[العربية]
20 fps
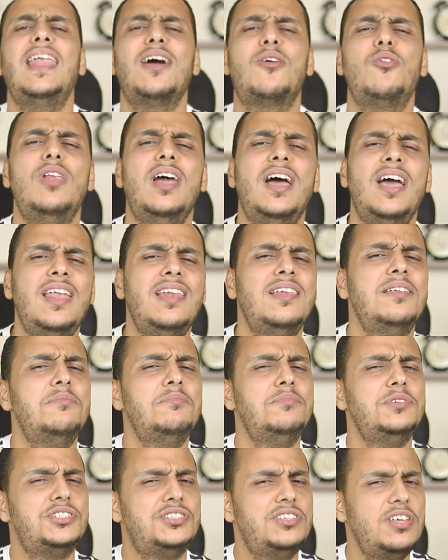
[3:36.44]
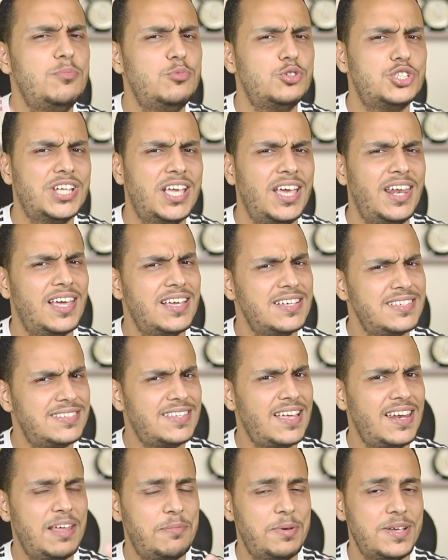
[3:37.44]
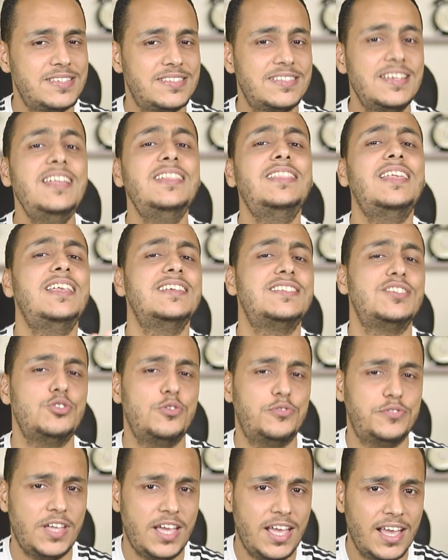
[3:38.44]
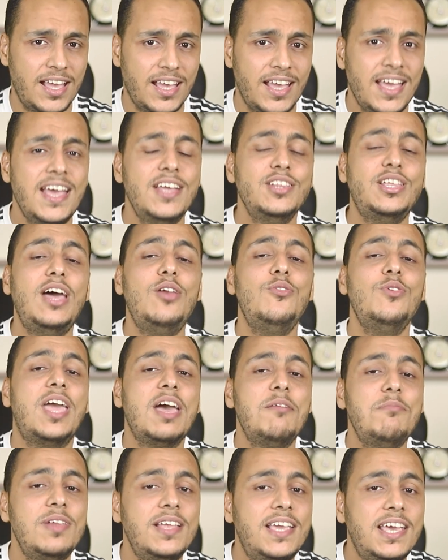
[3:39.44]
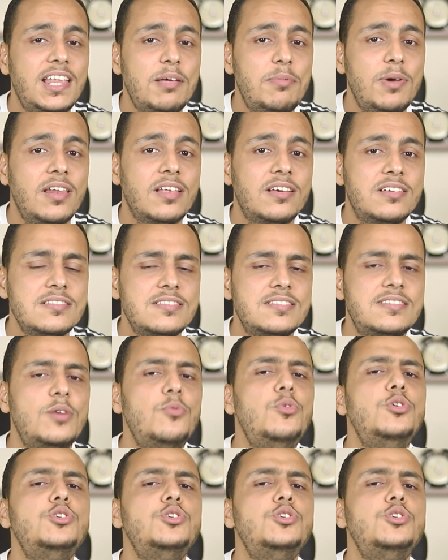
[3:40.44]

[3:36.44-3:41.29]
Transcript: على كل حال مش دي المشكله استنى بس انت لسه شفت حاجه تعالوا نكمل كده بقى القصه